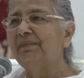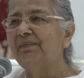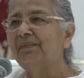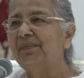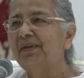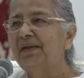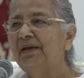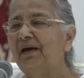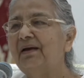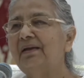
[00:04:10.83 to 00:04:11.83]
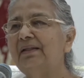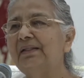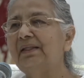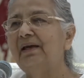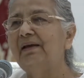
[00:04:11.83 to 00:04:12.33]
நீ சொல்ற இவங்க
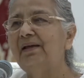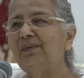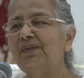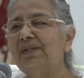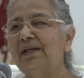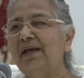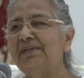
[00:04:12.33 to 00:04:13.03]
குருடு அப்படின்ட்டு